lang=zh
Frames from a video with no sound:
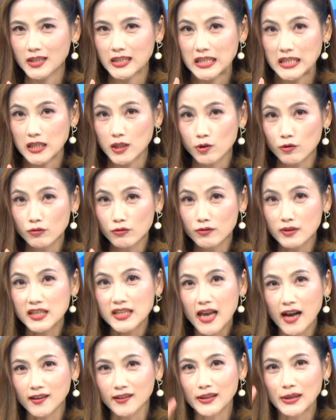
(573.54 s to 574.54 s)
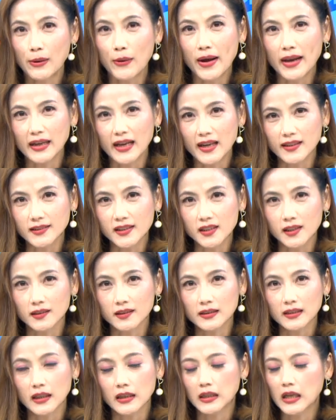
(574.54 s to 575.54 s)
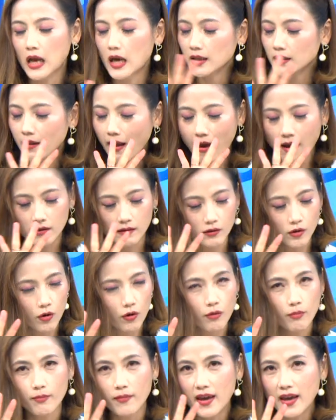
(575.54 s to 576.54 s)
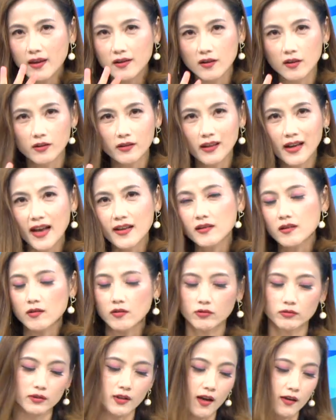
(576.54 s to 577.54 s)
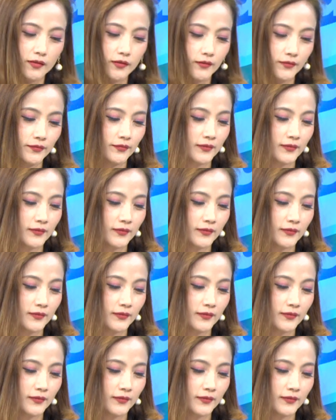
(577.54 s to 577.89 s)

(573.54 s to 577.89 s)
指数涨了快两千点，他都没有感受到。